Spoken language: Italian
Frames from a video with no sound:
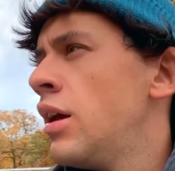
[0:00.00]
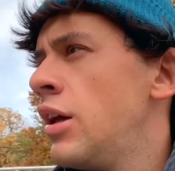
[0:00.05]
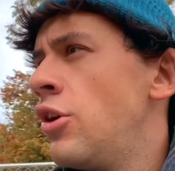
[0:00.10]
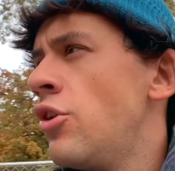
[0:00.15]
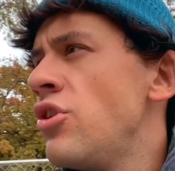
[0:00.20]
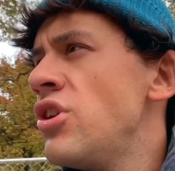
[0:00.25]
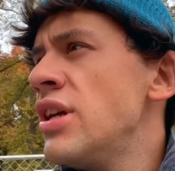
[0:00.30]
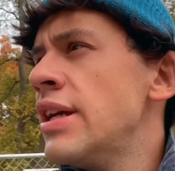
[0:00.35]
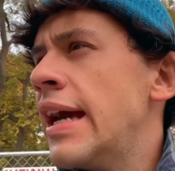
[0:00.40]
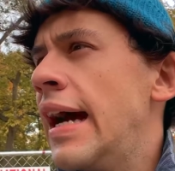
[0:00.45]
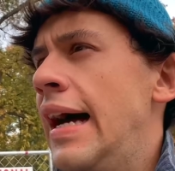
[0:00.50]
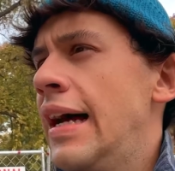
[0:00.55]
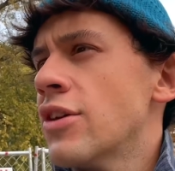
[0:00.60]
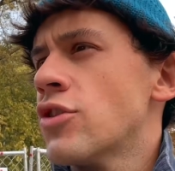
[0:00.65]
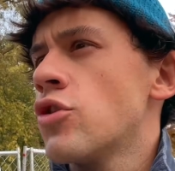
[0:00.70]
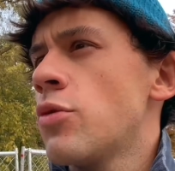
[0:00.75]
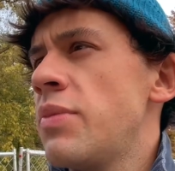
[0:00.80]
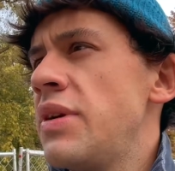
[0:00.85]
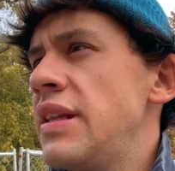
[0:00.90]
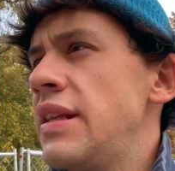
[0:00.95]
in ogni
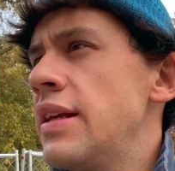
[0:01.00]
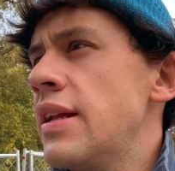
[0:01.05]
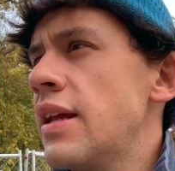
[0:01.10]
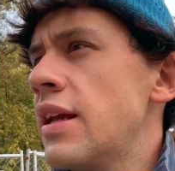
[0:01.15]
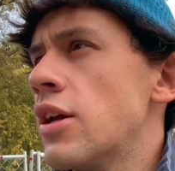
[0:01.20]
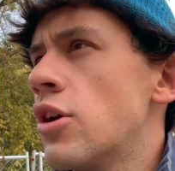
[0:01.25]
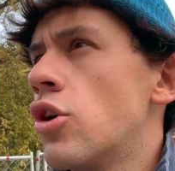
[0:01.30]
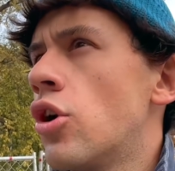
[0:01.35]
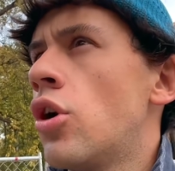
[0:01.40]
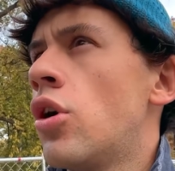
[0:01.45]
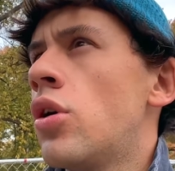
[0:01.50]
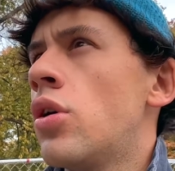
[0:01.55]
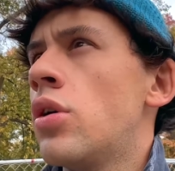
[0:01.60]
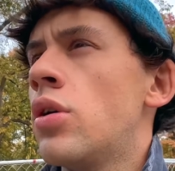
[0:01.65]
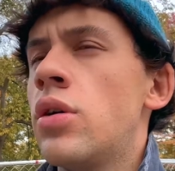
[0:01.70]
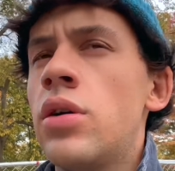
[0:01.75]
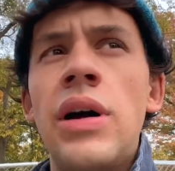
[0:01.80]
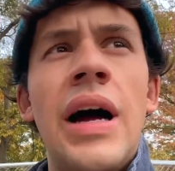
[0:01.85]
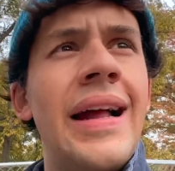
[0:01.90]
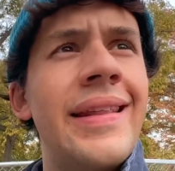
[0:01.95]
caso mi dirigo
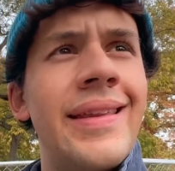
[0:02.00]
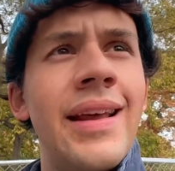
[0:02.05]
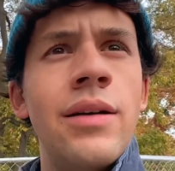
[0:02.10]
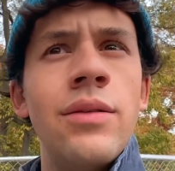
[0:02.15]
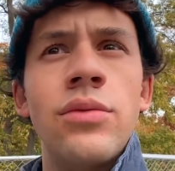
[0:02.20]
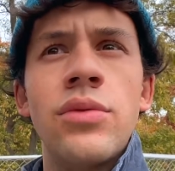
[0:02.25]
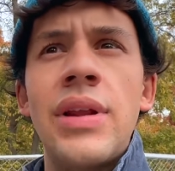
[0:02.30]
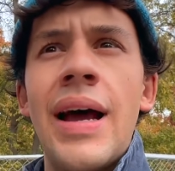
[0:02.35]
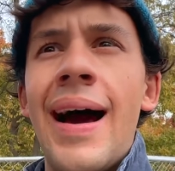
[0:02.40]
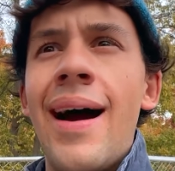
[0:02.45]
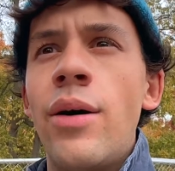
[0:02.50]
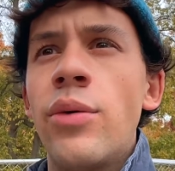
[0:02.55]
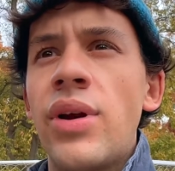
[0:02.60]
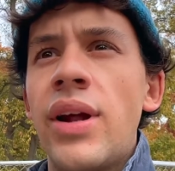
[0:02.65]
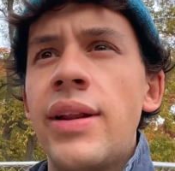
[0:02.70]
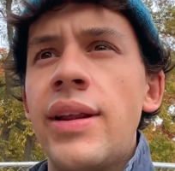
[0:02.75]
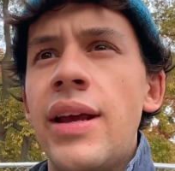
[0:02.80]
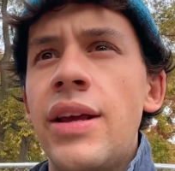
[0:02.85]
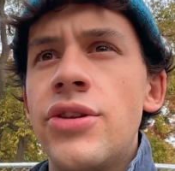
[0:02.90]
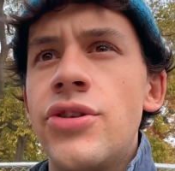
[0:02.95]
a downtown
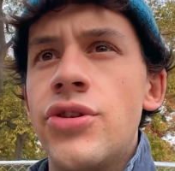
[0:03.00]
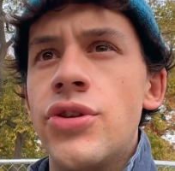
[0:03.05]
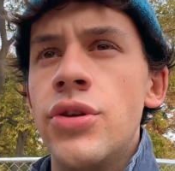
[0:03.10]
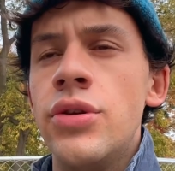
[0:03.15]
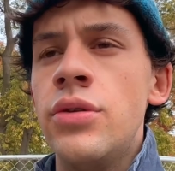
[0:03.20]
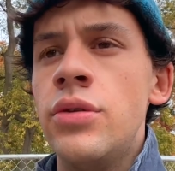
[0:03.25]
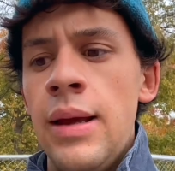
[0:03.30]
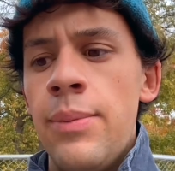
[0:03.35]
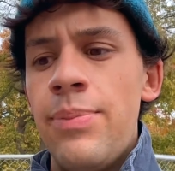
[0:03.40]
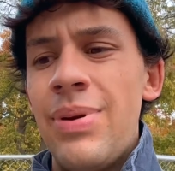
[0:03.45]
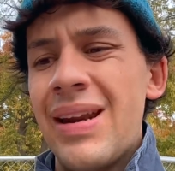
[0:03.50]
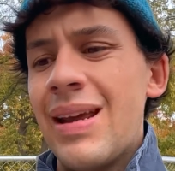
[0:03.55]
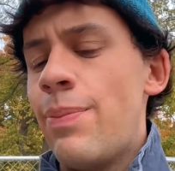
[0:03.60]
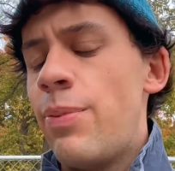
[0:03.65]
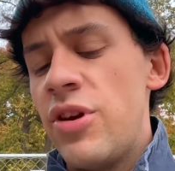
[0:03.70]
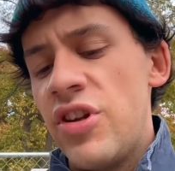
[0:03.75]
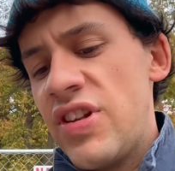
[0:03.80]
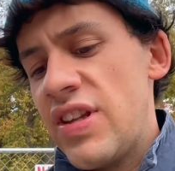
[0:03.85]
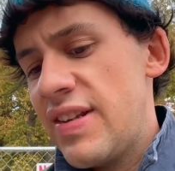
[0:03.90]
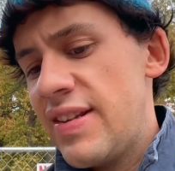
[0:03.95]
adesso perché
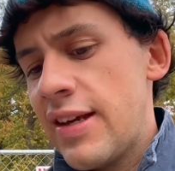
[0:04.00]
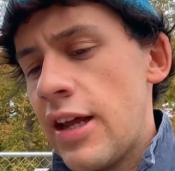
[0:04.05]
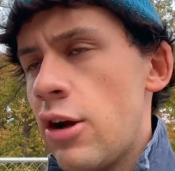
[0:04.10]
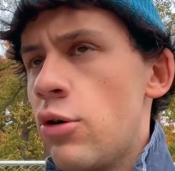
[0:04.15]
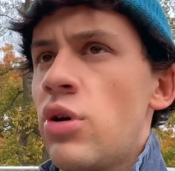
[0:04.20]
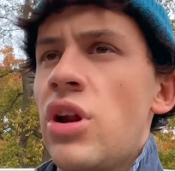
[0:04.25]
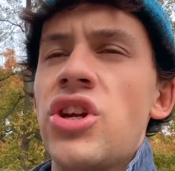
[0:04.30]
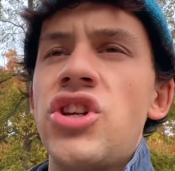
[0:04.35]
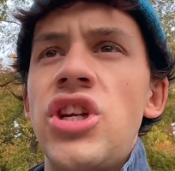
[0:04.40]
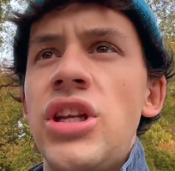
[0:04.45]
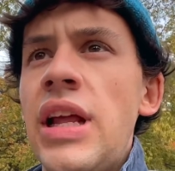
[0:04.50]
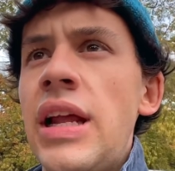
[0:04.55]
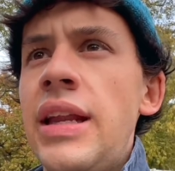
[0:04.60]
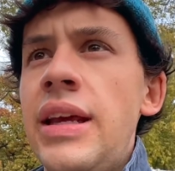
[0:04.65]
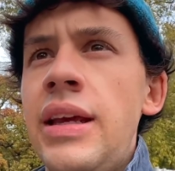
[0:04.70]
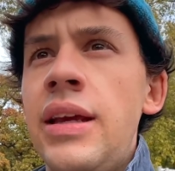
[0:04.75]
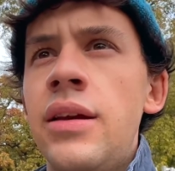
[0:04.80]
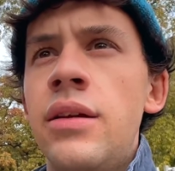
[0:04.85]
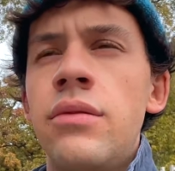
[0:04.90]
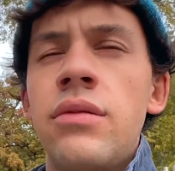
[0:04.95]
poi stasera ho una cena
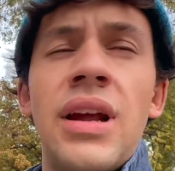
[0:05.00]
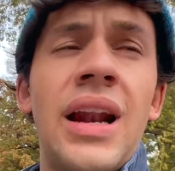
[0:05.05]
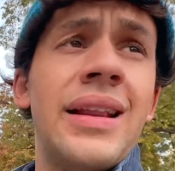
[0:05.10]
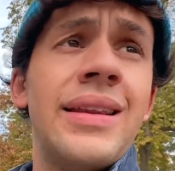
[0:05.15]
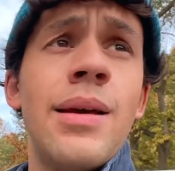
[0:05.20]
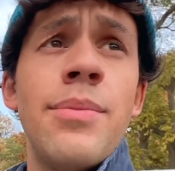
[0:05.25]
lì in realtà